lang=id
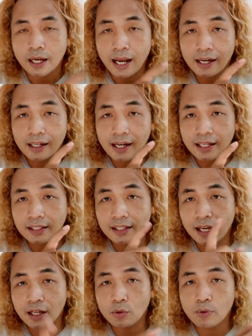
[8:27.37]
karena
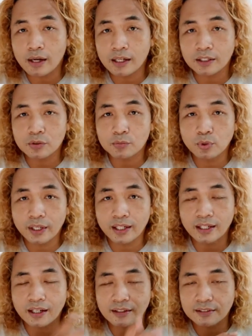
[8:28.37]
kita keluar itu
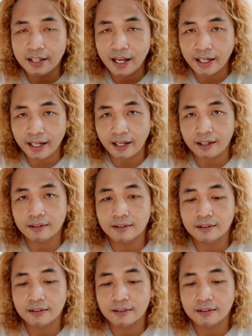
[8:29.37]
mungkin kerja kayak